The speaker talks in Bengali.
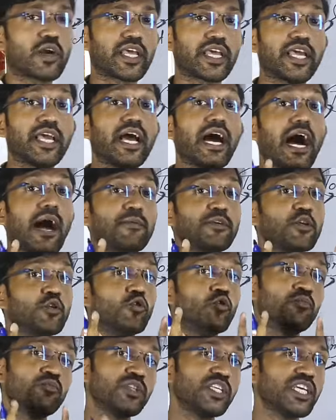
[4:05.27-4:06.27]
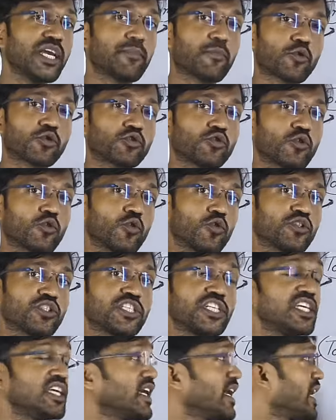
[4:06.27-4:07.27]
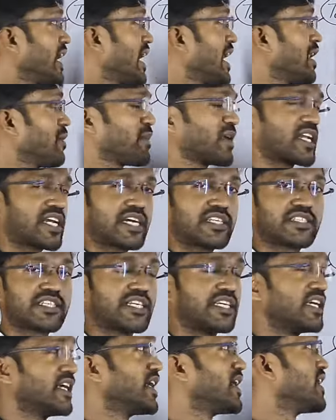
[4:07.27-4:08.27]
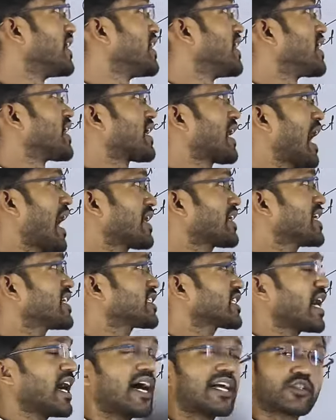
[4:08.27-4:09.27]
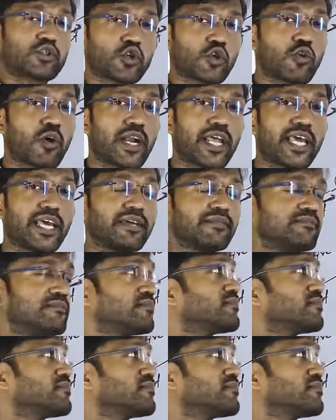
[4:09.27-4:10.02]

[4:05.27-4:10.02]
করে আমি হুম দিয়ে প্রশ্ন করছি হেল্পের কাছে কাকে সাহায্য করে